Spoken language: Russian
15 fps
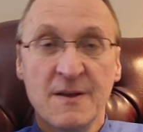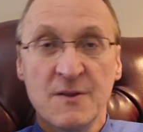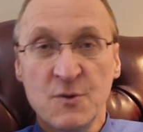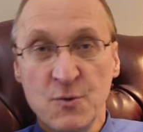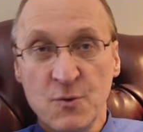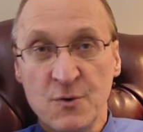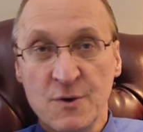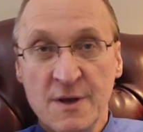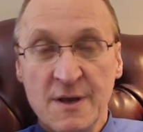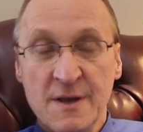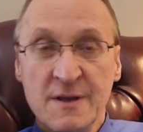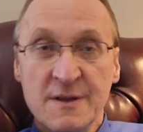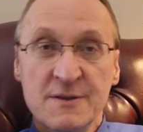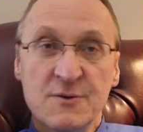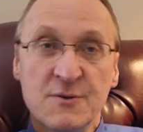Ну,
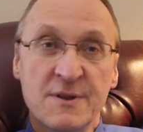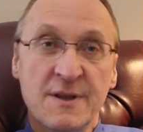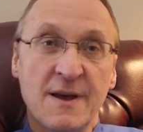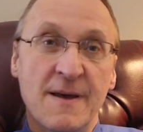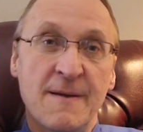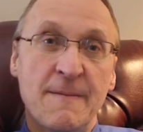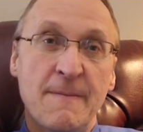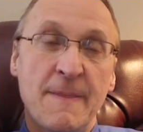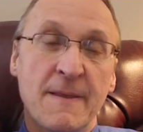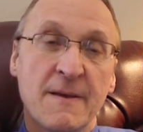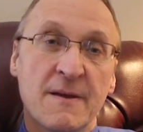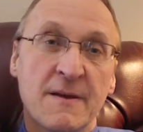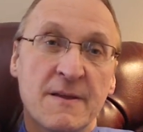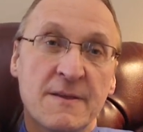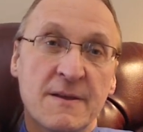сюда
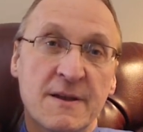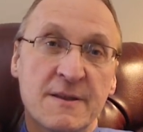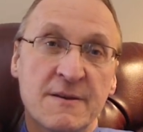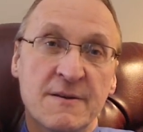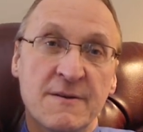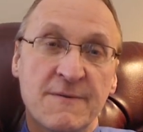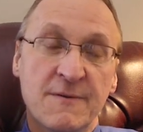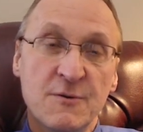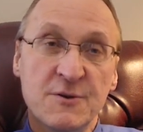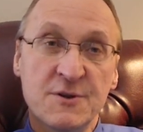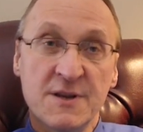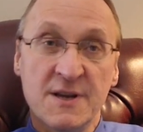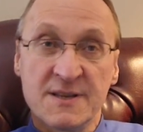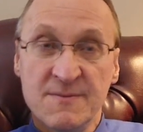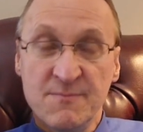надо
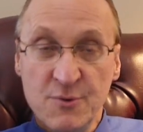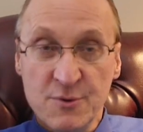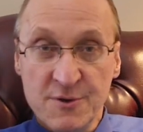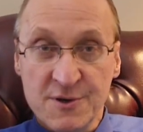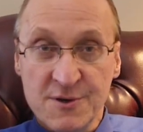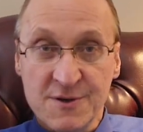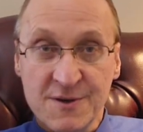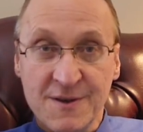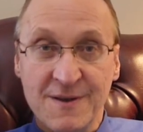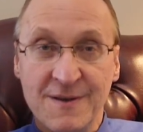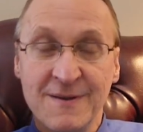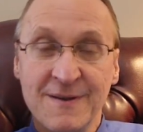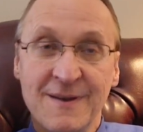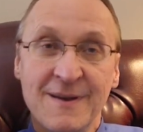включать будущие